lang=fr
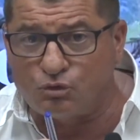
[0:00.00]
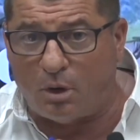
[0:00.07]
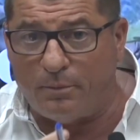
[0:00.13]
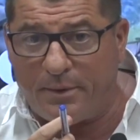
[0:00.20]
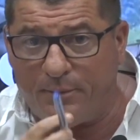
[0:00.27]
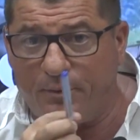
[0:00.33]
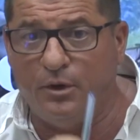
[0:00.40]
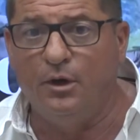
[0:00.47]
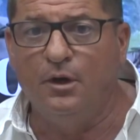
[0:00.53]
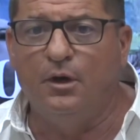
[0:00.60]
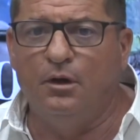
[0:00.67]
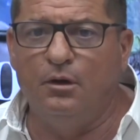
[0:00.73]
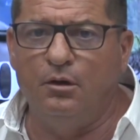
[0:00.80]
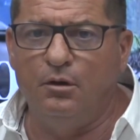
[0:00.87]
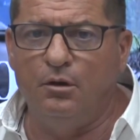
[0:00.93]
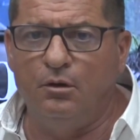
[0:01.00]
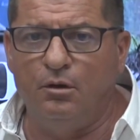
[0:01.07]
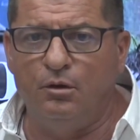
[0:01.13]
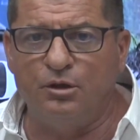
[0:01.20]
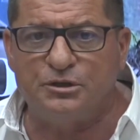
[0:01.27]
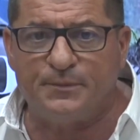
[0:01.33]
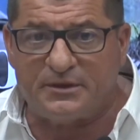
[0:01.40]
Je crois même,
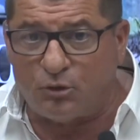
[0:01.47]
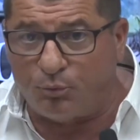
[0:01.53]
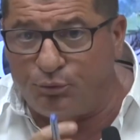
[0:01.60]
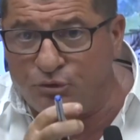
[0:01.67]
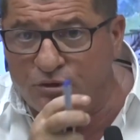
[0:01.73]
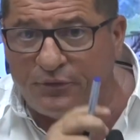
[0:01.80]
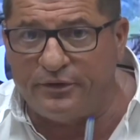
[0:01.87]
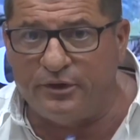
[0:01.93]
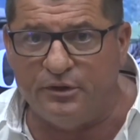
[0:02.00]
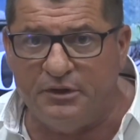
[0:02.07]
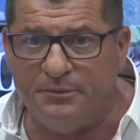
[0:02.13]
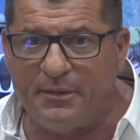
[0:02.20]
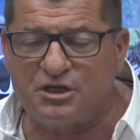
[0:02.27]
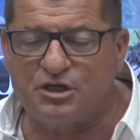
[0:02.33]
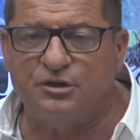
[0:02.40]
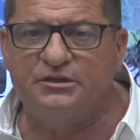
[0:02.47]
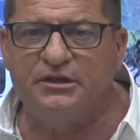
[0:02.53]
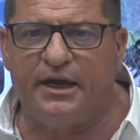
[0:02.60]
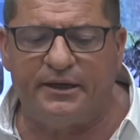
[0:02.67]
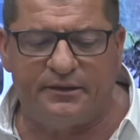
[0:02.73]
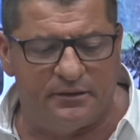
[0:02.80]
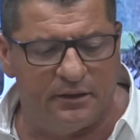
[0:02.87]
je ne sais pas si on peut nous envoyer une image en
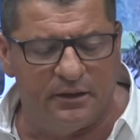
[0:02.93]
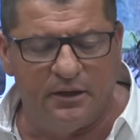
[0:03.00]
direct